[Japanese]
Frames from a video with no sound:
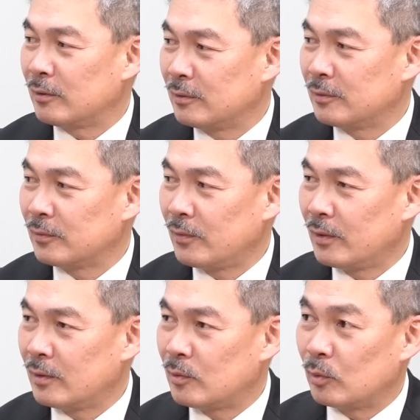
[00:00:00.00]
うん、
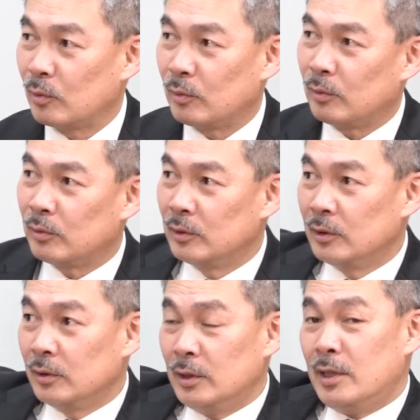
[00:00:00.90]
その、
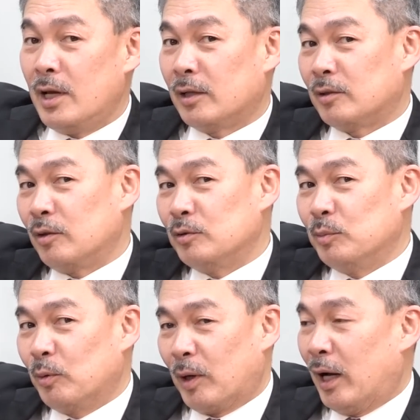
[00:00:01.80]
イデアっていう
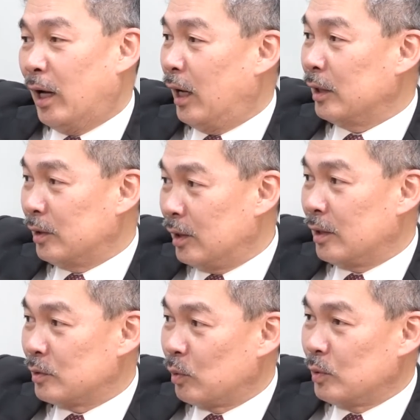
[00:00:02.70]
ものがあっ
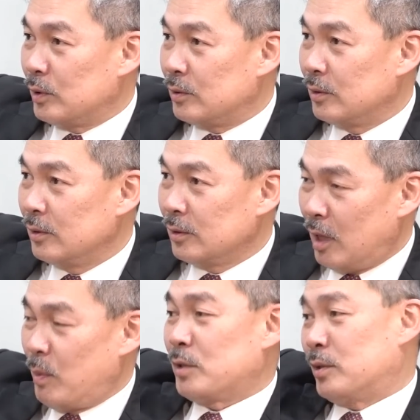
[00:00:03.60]
て、そこに
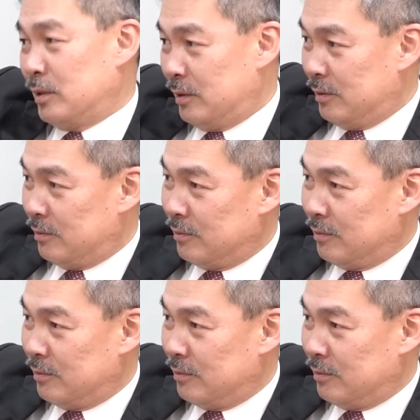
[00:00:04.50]
魂